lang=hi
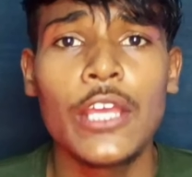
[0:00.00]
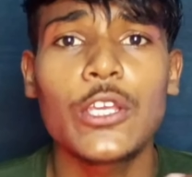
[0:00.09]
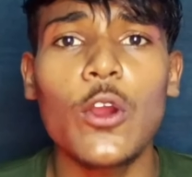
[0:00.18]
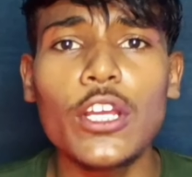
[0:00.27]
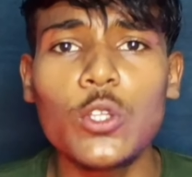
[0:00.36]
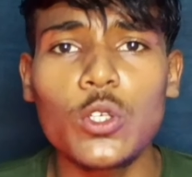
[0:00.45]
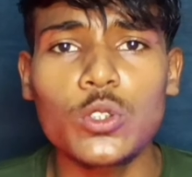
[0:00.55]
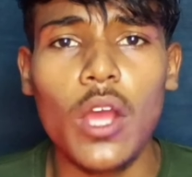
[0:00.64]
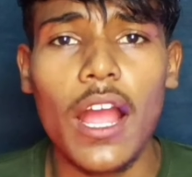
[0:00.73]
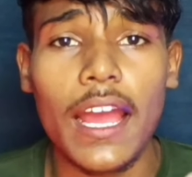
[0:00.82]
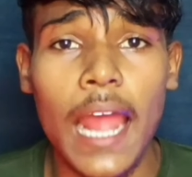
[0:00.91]
क्योंकि
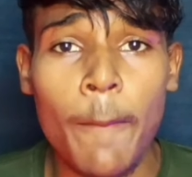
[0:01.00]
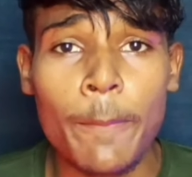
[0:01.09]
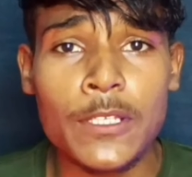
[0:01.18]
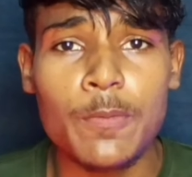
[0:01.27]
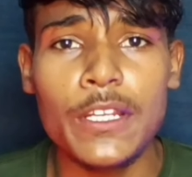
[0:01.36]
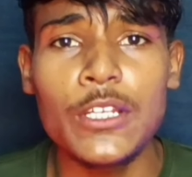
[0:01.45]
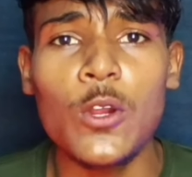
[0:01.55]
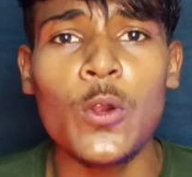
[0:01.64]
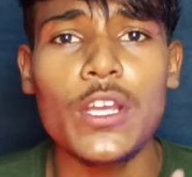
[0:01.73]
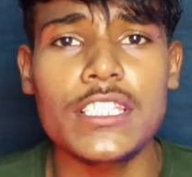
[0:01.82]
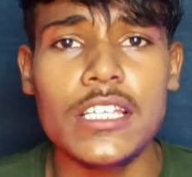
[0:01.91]
दोस्तों अगर आप इस वीडियो
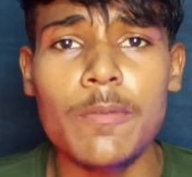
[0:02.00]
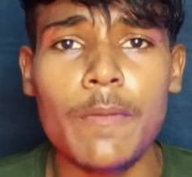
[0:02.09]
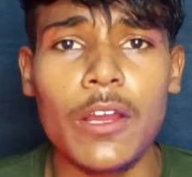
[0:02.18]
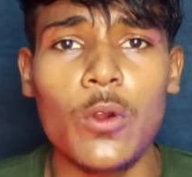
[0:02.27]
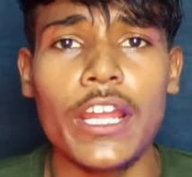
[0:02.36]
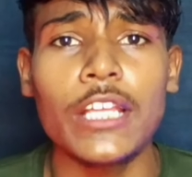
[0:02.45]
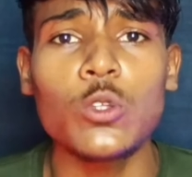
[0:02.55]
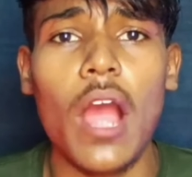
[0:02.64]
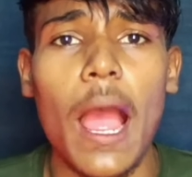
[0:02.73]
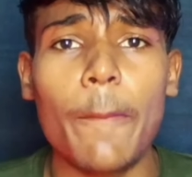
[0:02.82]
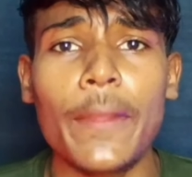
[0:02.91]
को स्किप करोगे तो
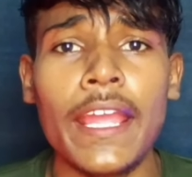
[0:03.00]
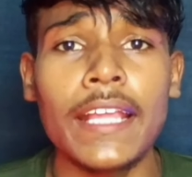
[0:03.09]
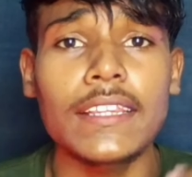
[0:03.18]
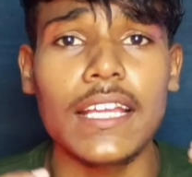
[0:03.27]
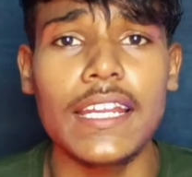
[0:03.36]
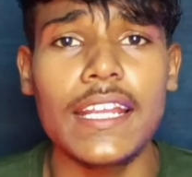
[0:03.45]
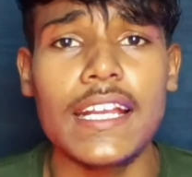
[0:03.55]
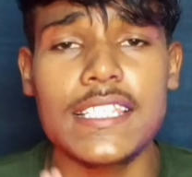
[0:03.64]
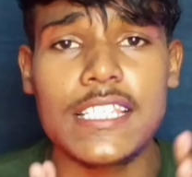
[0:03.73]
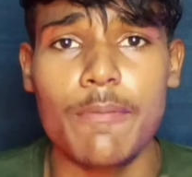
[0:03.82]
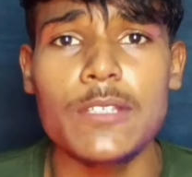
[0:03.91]
आपके तरीका
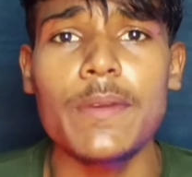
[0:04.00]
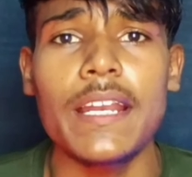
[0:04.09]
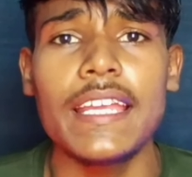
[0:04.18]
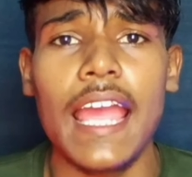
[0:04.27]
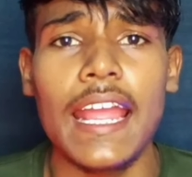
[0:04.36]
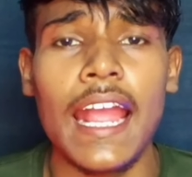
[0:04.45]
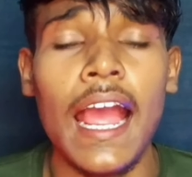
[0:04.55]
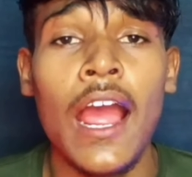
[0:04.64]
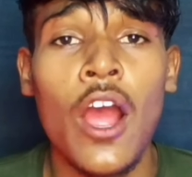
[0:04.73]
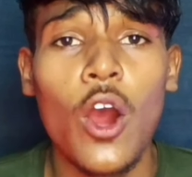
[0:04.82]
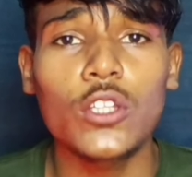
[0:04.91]
समझ में नहीं आएगा
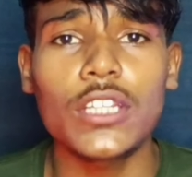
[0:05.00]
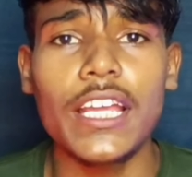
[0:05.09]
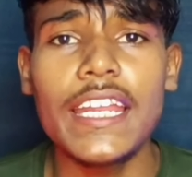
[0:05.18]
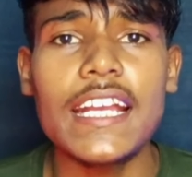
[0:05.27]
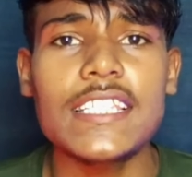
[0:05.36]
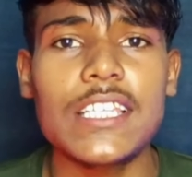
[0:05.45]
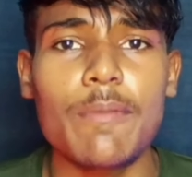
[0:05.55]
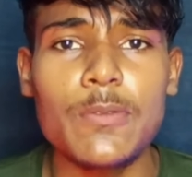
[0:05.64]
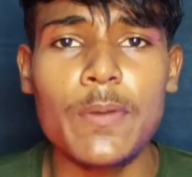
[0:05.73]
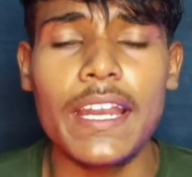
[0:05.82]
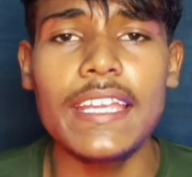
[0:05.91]
और तरीका
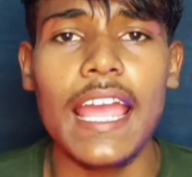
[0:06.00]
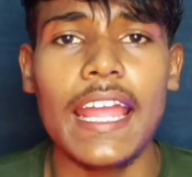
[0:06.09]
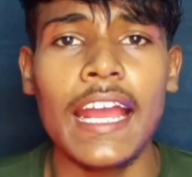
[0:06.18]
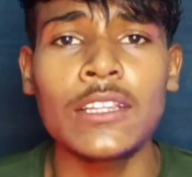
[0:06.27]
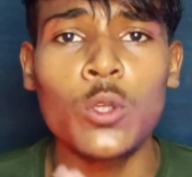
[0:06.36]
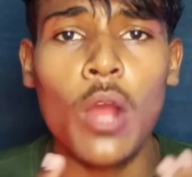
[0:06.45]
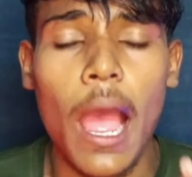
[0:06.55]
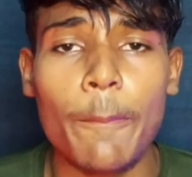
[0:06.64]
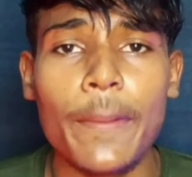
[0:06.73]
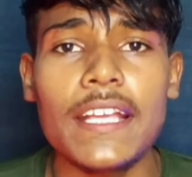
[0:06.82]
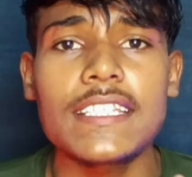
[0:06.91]
समझ में नहीं आएगा तो
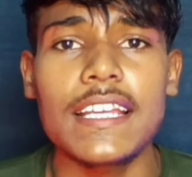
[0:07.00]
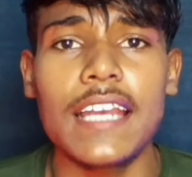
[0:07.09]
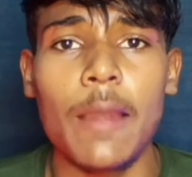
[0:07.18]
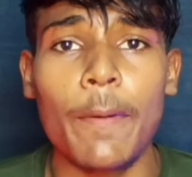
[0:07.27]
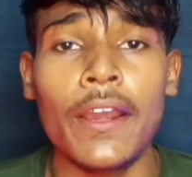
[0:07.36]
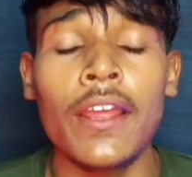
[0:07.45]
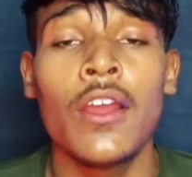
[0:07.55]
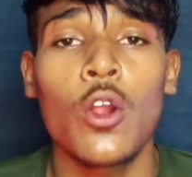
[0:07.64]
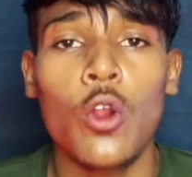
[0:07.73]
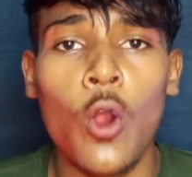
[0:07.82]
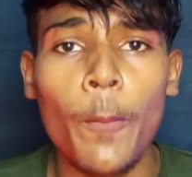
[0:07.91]
आपके चैनल पर
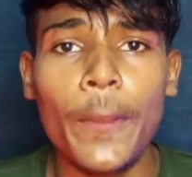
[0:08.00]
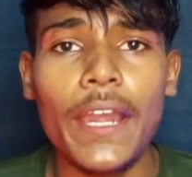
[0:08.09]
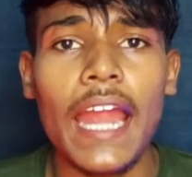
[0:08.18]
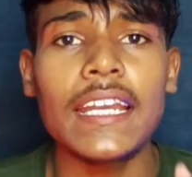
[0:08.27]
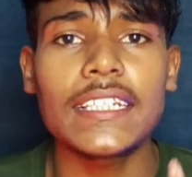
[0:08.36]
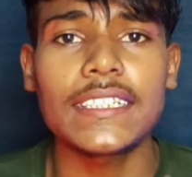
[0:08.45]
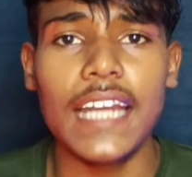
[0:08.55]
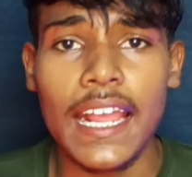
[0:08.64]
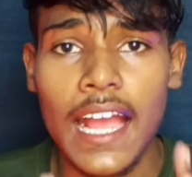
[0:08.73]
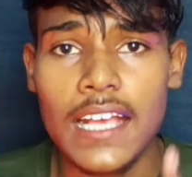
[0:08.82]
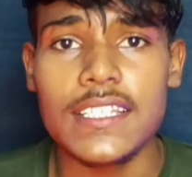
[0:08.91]
कॉपीराइट
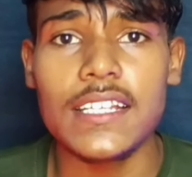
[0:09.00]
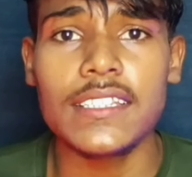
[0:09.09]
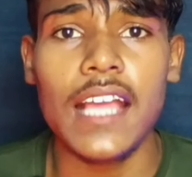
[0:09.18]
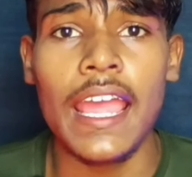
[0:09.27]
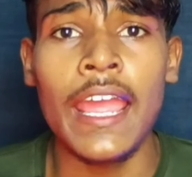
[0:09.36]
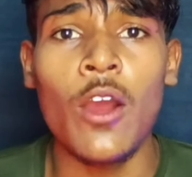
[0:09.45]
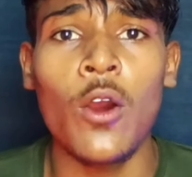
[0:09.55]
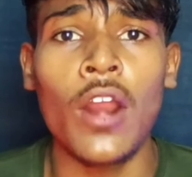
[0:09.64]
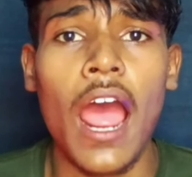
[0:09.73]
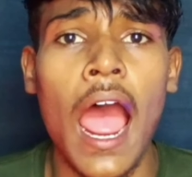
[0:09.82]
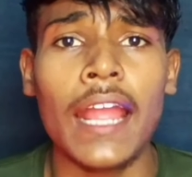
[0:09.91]
स्ट्राइक आ सकता है
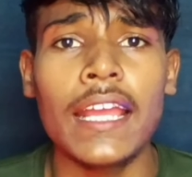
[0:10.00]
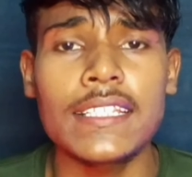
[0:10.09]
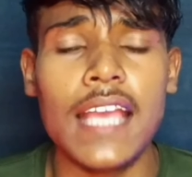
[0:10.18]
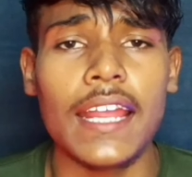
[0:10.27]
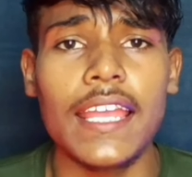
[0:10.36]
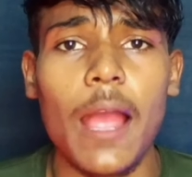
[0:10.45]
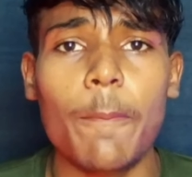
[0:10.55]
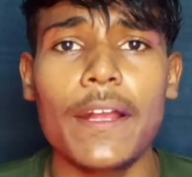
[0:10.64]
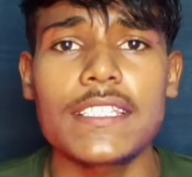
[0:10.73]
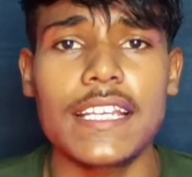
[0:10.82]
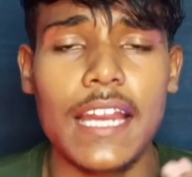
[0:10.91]
और आगे जाके
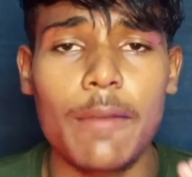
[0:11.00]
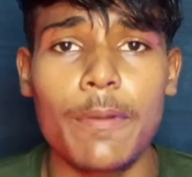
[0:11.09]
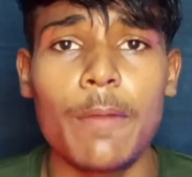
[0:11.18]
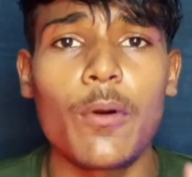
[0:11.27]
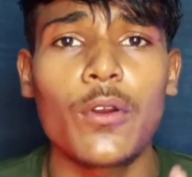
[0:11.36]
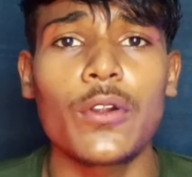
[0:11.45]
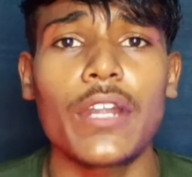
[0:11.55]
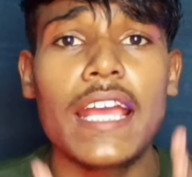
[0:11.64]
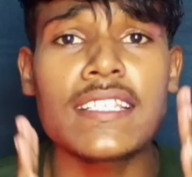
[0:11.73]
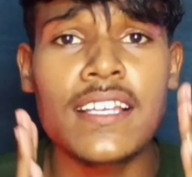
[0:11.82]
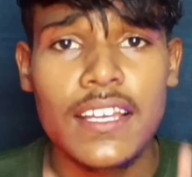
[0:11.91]
आपका चैनल भी
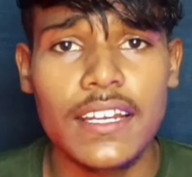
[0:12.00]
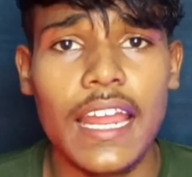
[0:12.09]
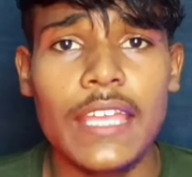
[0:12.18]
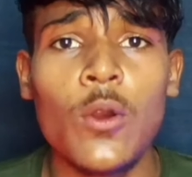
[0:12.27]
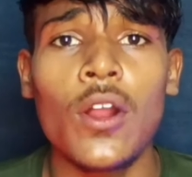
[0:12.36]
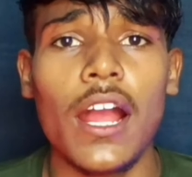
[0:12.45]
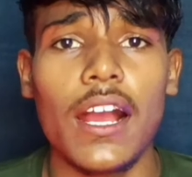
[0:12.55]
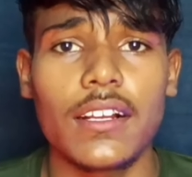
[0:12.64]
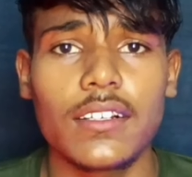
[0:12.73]
मोनोटाइज नहीं होगा